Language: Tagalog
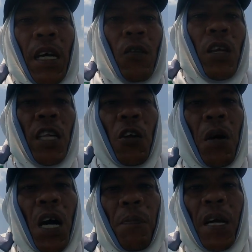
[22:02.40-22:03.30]
matagal ulit
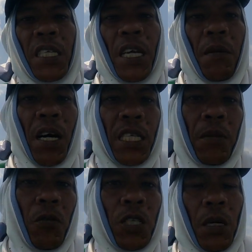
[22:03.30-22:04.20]
tayo mga kapangisda mga
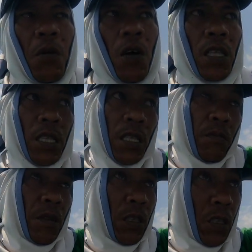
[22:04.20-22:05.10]
kachabaw-chabaw at
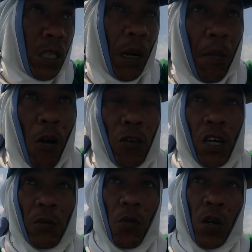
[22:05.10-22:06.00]
trabaho
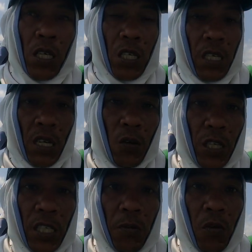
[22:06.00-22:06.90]
na ulit bukas
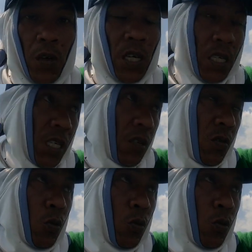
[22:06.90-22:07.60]
lunes na bukas